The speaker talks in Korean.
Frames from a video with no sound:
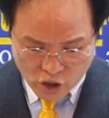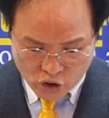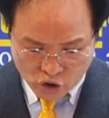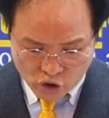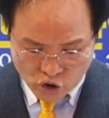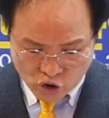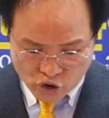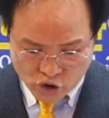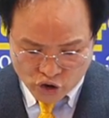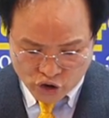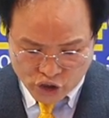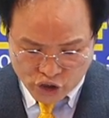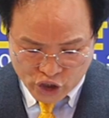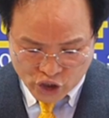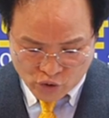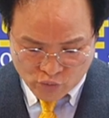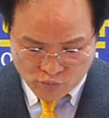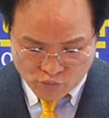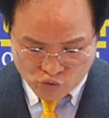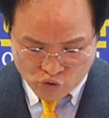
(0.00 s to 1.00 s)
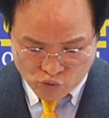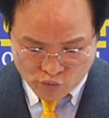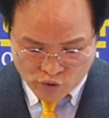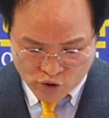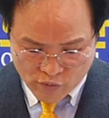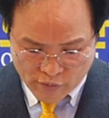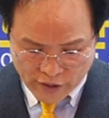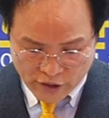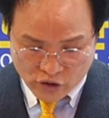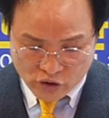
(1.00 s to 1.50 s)
너는 기름
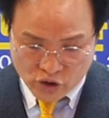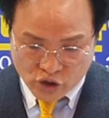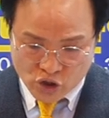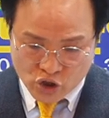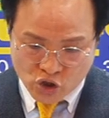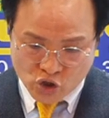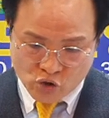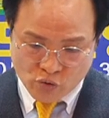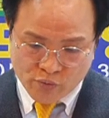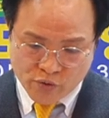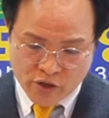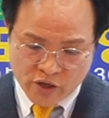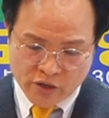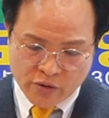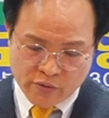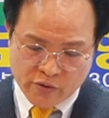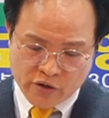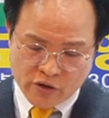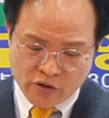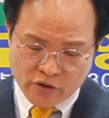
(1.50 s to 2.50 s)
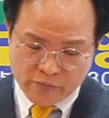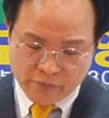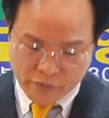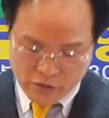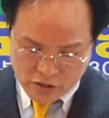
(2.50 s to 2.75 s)
부음을 받은 그룹이요.